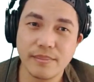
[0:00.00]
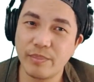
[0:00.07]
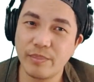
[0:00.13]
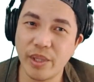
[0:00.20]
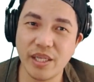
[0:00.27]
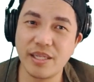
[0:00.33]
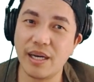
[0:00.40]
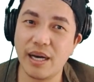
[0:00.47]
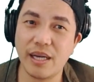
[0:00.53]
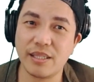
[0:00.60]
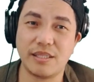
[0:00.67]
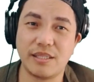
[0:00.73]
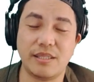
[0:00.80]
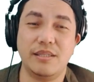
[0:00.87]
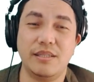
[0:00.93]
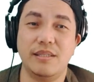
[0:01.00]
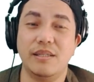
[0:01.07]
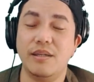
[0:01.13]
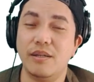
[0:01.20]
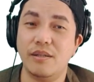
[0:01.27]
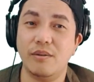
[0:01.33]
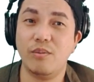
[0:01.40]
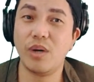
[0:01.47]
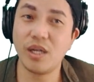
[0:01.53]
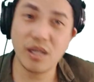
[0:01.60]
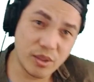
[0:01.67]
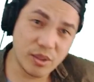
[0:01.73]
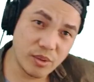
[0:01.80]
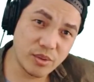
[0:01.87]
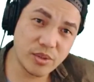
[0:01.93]
My gosh, wag
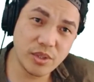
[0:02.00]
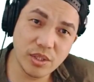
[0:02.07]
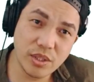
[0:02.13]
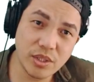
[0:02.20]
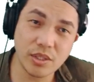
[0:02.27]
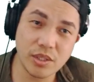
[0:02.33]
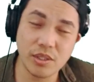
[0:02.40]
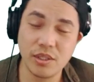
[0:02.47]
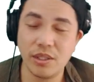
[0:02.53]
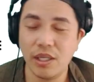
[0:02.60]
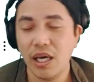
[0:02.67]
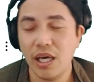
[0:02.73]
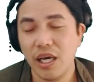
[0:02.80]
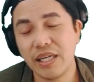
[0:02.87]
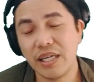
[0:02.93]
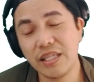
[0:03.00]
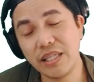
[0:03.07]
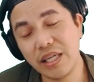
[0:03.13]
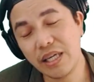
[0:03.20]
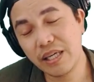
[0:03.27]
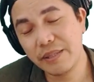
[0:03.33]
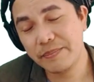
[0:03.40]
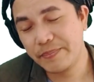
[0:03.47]
ganun sis. Kasi,